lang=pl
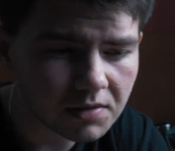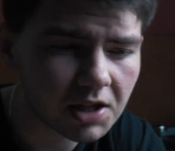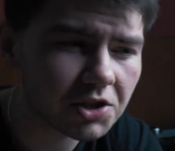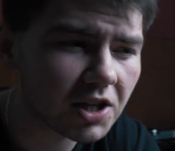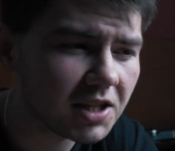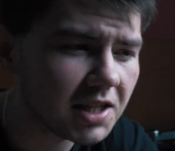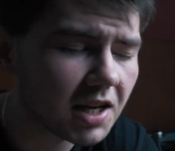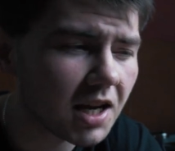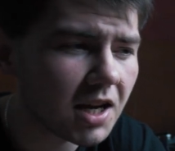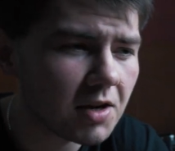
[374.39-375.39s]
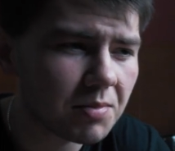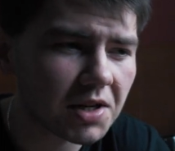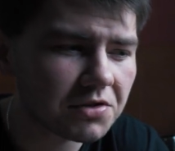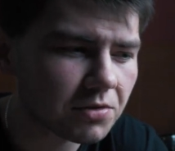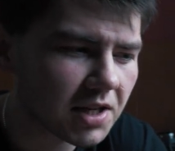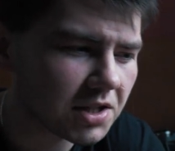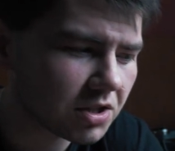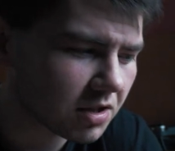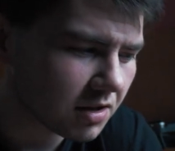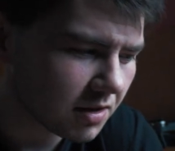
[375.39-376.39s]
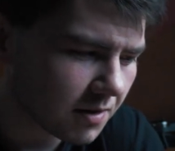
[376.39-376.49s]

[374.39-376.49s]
Jeżeli pracujesz